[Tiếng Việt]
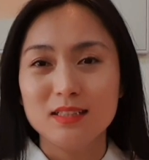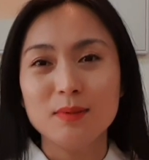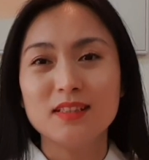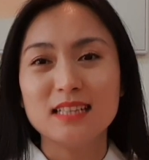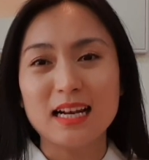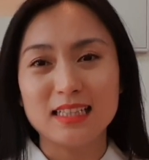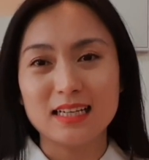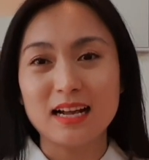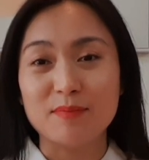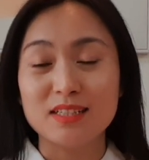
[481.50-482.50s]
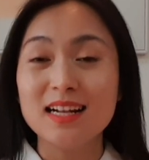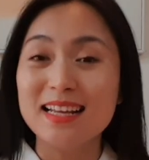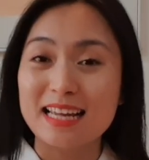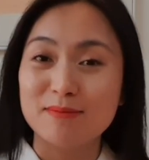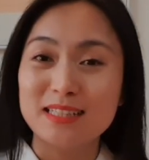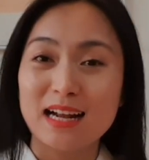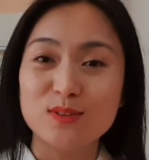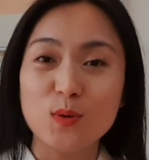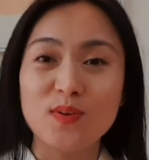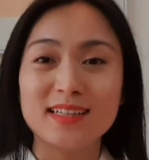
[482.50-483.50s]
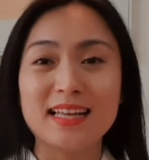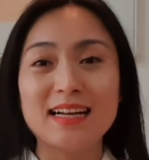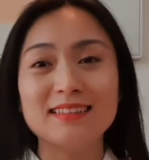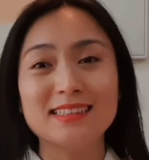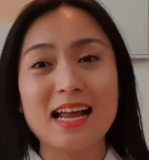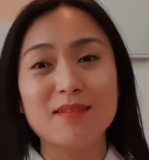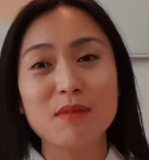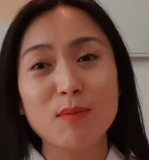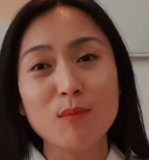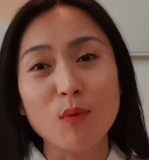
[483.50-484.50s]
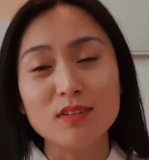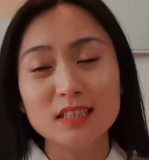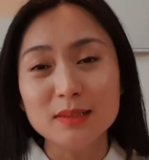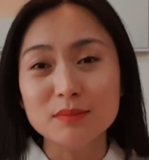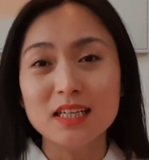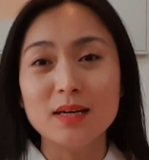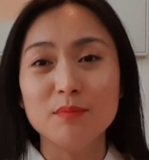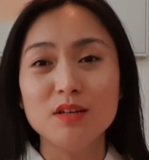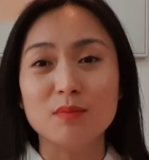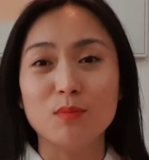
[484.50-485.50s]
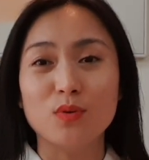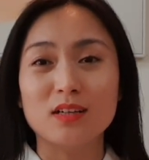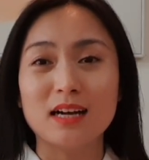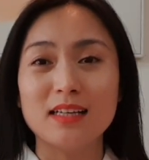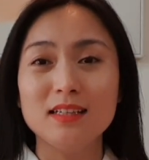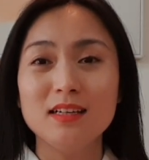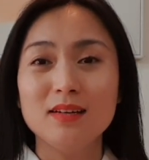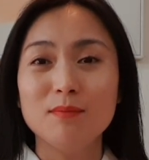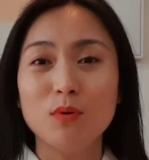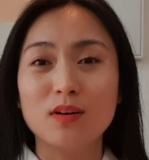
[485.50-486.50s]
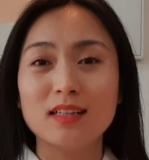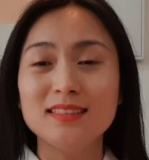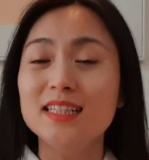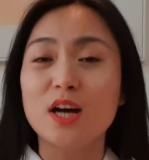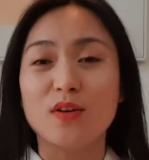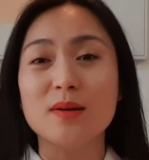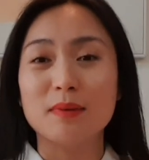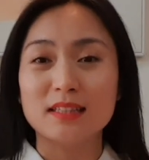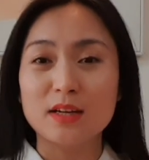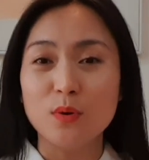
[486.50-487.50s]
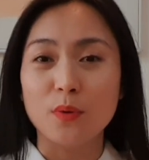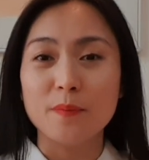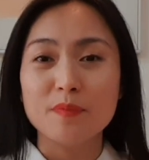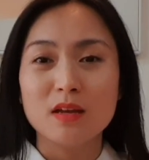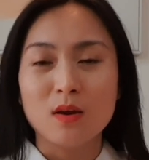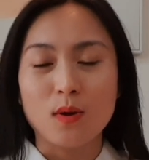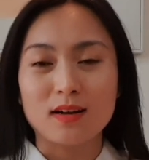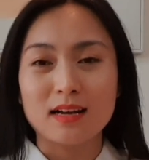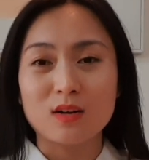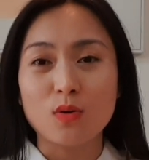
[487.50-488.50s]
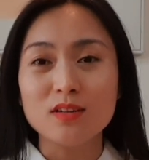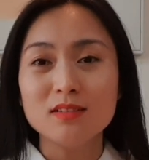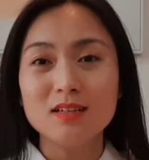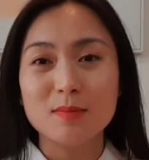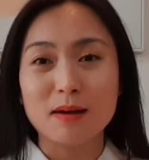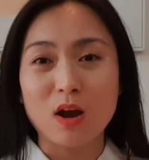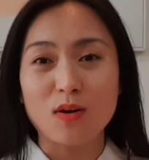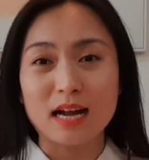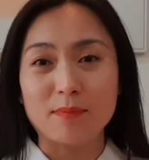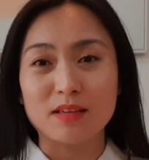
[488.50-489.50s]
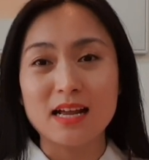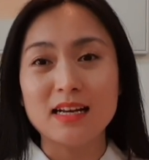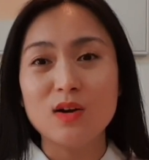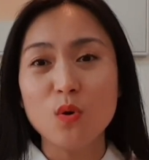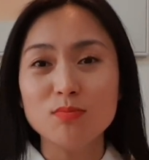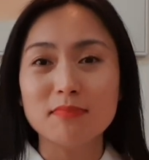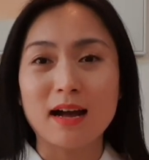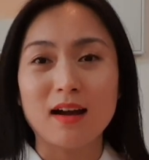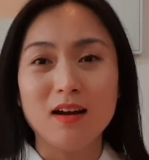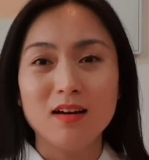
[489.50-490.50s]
nhưng mà thực ra là người ta cảm thấy rất là nhàm chán rồi, và người ta đang, đang mong muốn tìm kiếm được một cái, một cái gì đó để mà thay đổi. Hoặc là có những người mà họ cảm thấy đã đến lúc mà